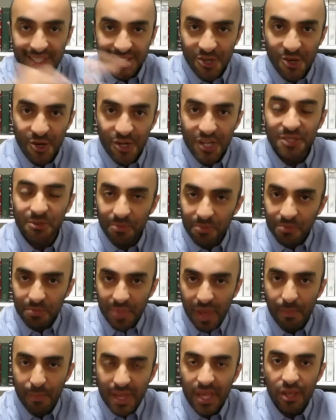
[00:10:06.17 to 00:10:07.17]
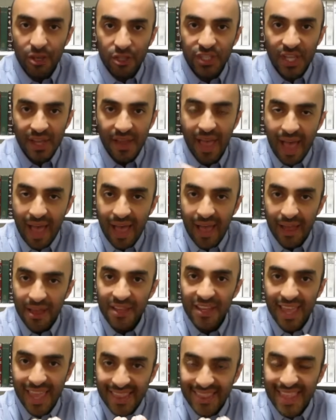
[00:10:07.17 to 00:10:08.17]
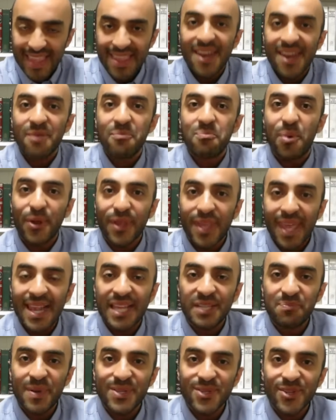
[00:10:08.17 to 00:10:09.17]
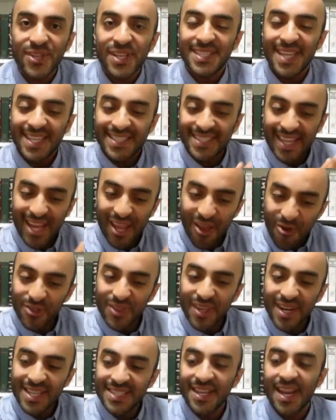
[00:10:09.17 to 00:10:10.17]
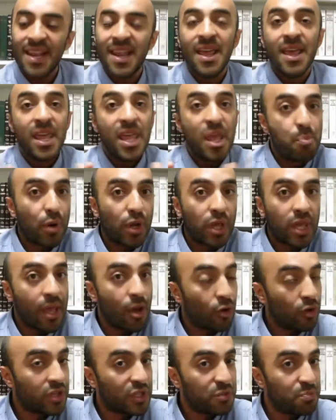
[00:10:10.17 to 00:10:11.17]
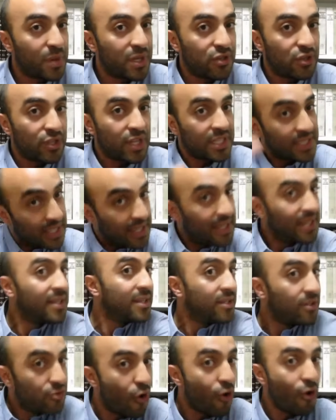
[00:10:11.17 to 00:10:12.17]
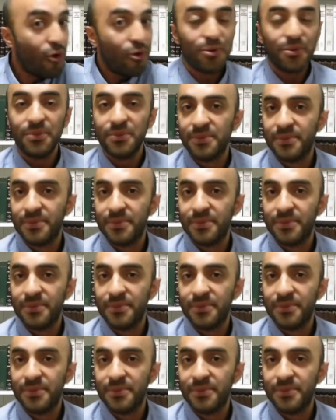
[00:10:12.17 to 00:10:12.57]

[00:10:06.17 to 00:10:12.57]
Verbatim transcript: Señores, bienvenidos a entender por qué las personas están en contra de Israel y por qué otras personas no.